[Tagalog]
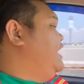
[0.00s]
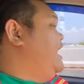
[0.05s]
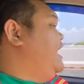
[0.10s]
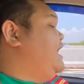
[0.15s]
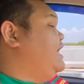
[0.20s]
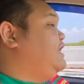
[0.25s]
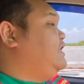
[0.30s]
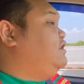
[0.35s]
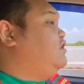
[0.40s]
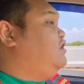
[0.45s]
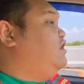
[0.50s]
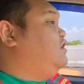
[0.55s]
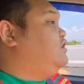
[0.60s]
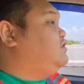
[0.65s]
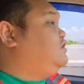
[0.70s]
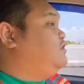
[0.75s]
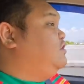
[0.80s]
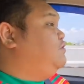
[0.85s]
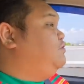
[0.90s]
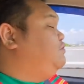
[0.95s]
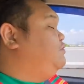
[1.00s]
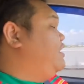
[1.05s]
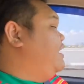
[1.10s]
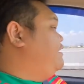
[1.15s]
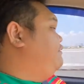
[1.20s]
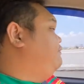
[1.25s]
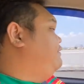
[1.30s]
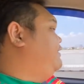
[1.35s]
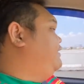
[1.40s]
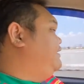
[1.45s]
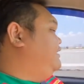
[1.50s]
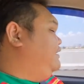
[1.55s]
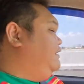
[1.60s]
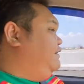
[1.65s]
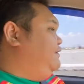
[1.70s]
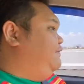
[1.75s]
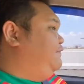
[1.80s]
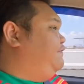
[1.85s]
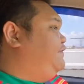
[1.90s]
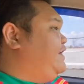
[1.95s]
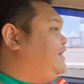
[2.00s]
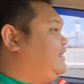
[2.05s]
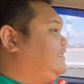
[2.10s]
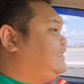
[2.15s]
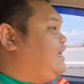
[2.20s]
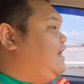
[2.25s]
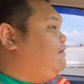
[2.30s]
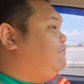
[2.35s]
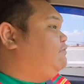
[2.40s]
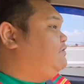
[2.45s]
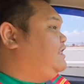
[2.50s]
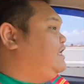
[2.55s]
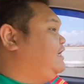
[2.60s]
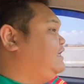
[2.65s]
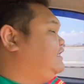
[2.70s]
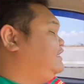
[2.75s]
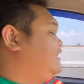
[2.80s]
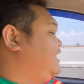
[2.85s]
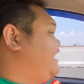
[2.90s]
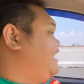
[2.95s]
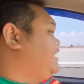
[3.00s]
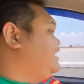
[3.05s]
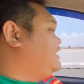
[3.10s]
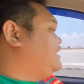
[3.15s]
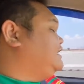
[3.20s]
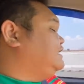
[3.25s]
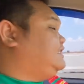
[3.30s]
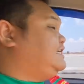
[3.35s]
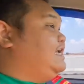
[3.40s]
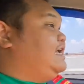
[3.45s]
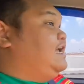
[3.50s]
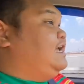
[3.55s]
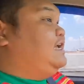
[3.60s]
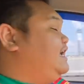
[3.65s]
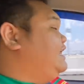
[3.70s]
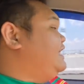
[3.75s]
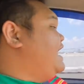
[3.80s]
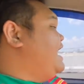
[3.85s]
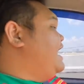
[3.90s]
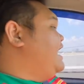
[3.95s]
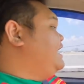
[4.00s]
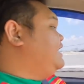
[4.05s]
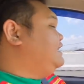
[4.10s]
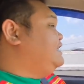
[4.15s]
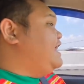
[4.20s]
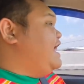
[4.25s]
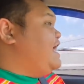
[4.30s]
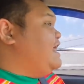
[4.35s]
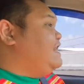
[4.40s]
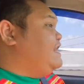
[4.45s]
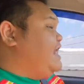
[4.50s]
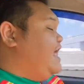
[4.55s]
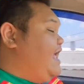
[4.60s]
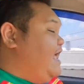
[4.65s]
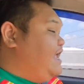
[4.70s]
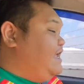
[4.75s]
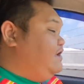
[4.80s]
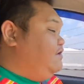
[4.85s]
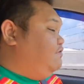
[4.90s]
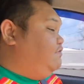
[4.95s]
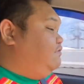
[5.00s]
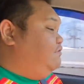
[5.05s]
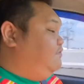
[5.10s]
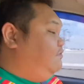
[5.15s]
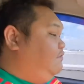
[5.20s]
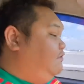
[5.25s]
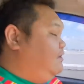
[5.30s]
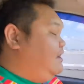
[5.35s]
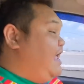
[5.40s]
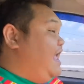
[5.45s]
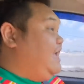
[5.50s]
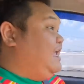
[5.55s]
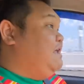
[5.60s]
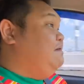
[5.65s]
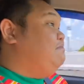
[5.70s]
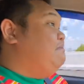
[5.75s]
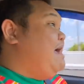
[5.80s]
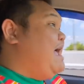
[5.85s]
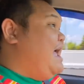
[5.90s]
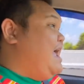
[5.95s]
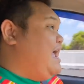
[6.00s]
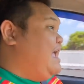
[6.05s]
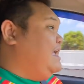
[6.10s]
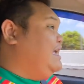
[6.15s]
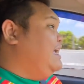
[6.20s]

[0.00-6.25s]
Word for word: And also, I will fix something there kasi pinahanda na yung aking bahay.